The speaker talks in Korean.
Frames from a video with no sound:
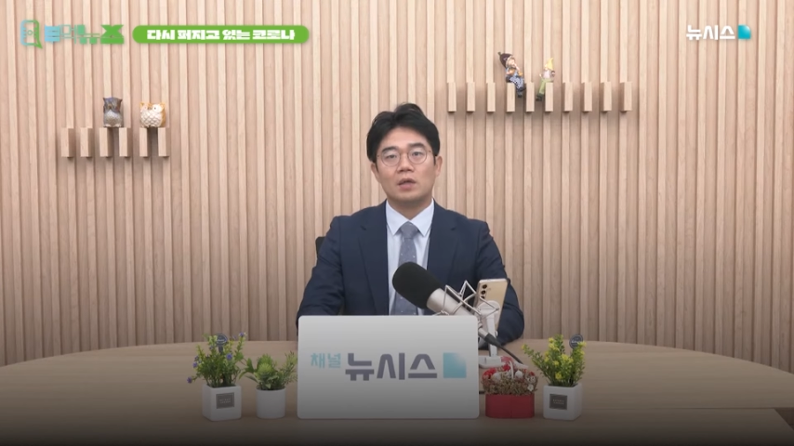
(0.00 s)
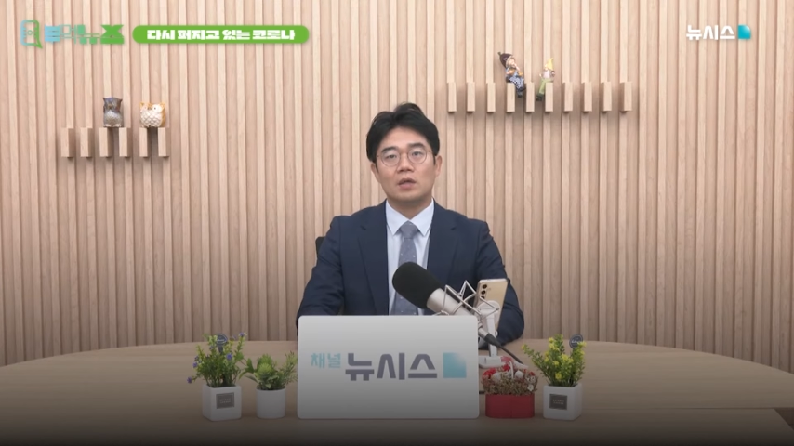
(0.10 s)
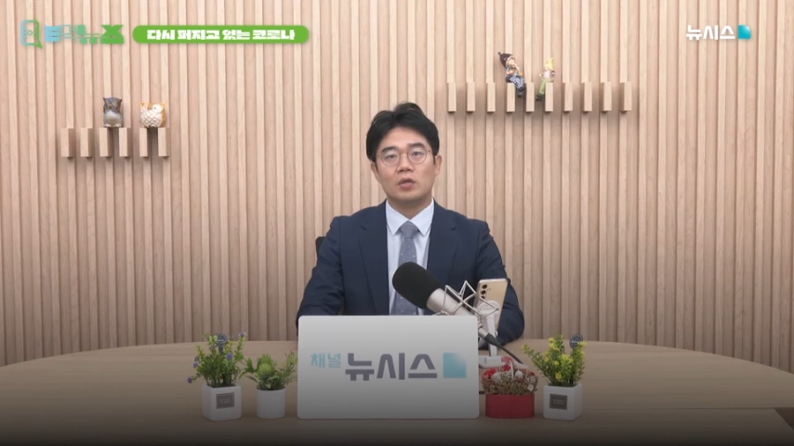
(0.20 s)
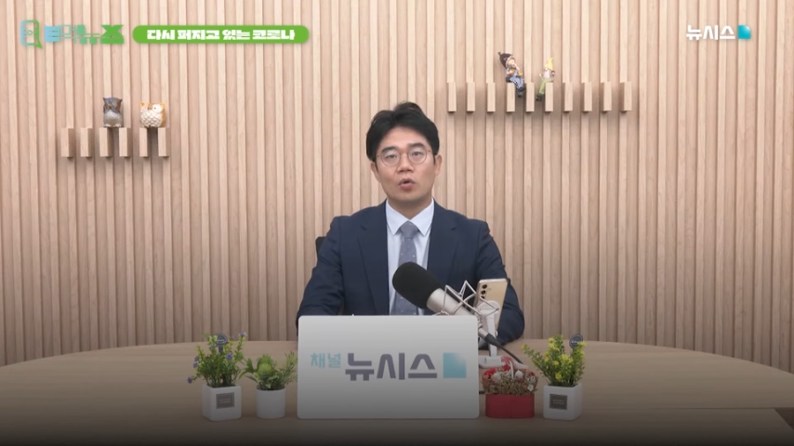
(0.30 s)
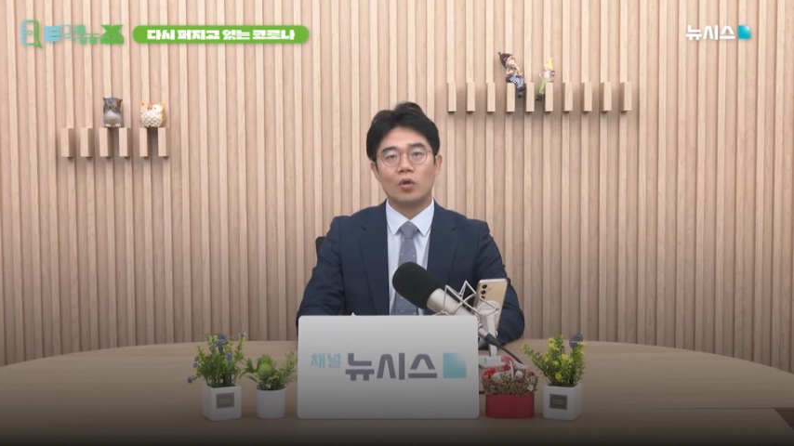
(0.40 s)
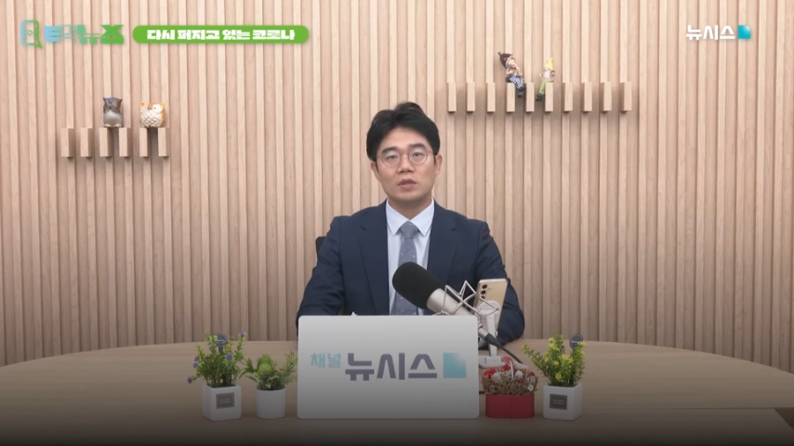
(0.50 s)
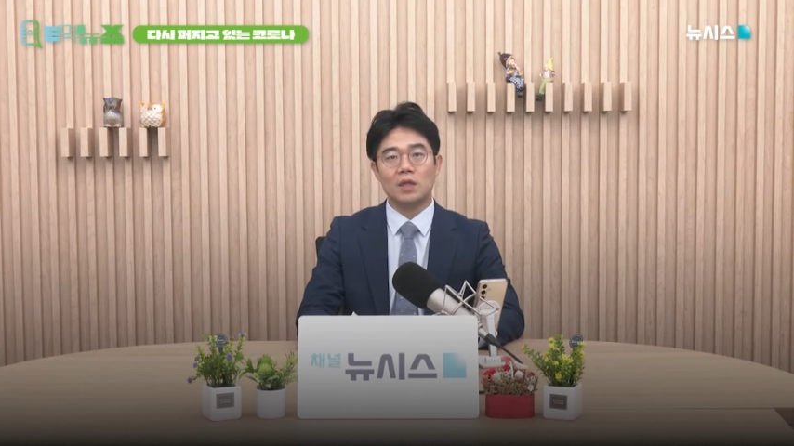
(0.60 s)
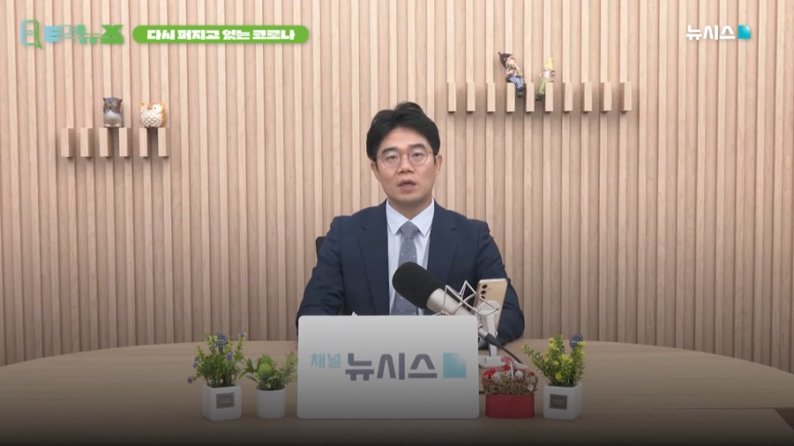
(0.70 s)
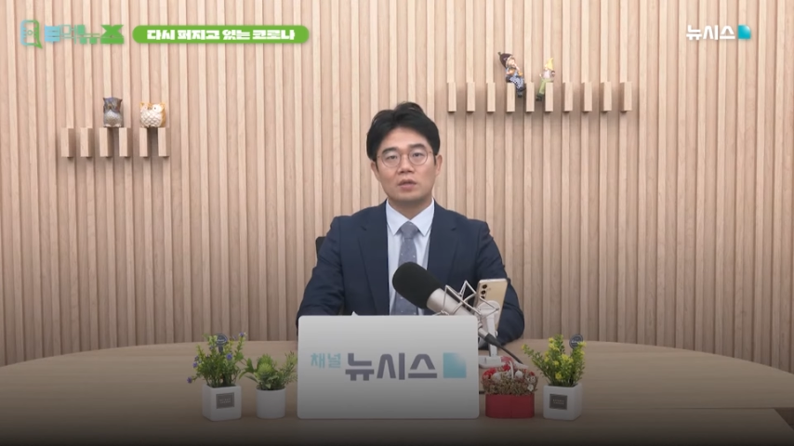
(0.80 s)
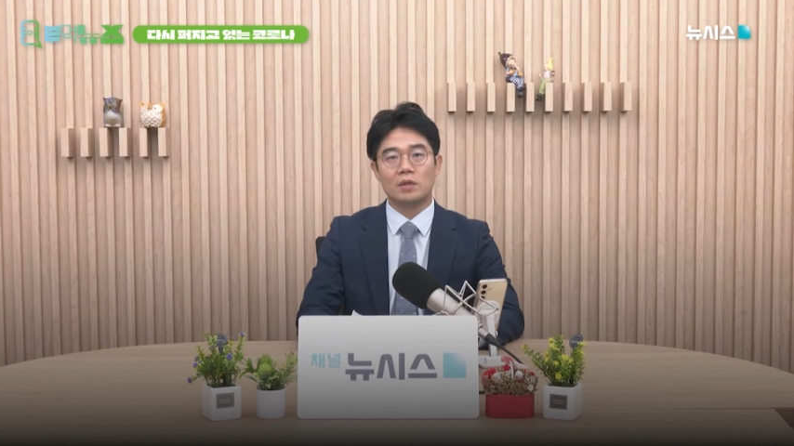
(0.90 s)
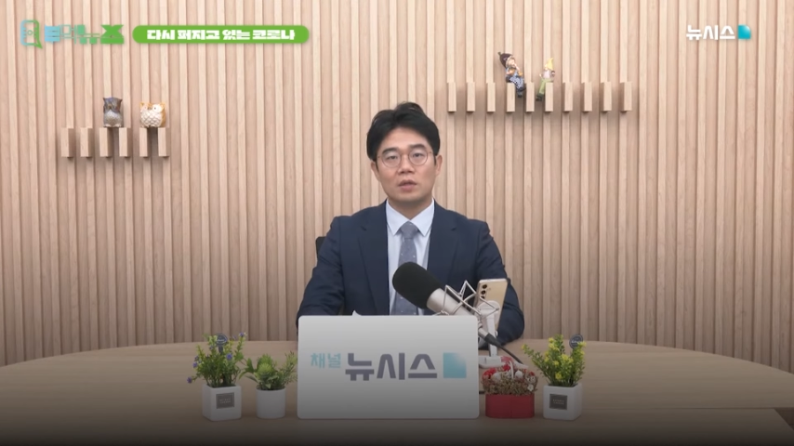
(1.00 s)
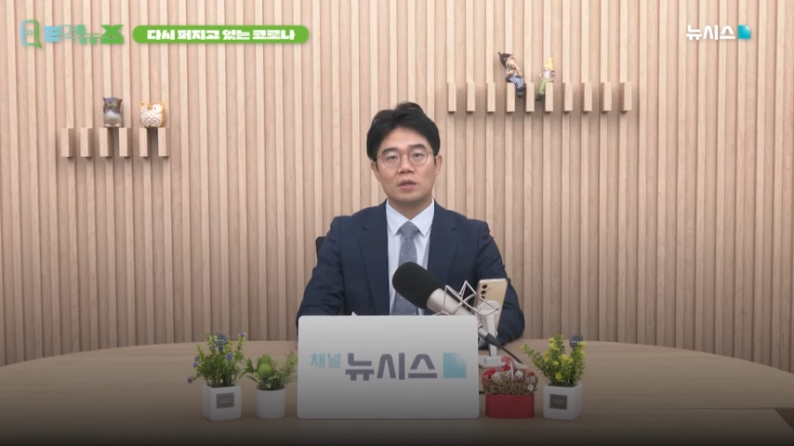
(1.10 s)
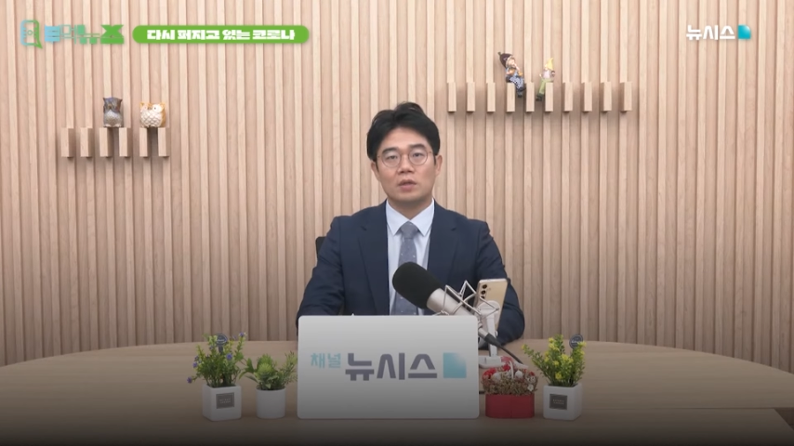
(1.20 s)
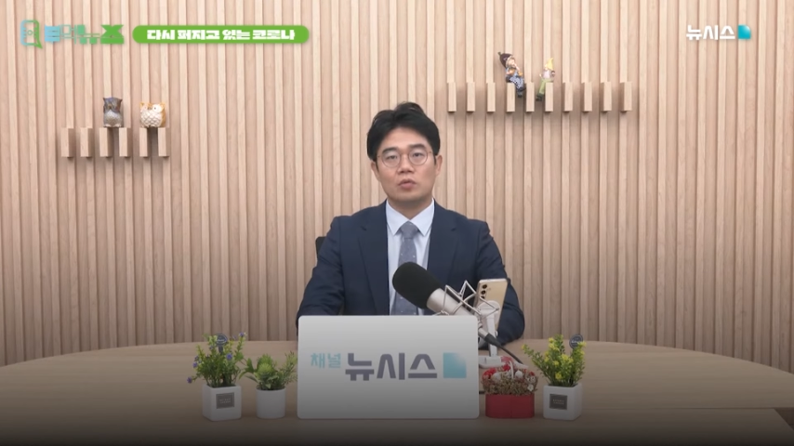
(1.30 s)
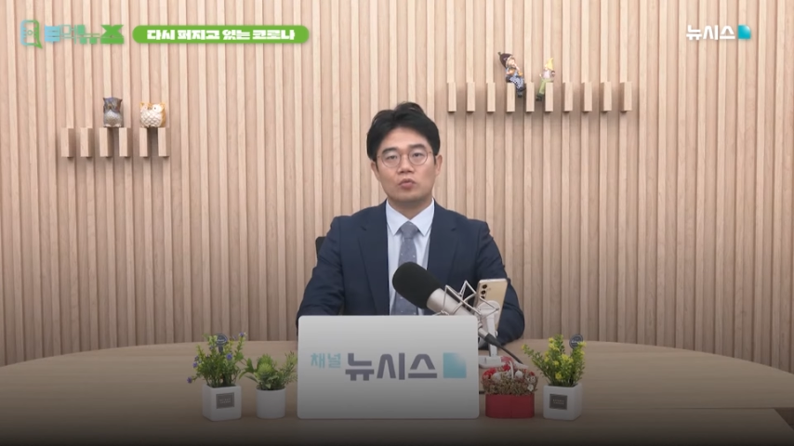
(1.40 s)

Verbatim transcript: 의료 현장에서는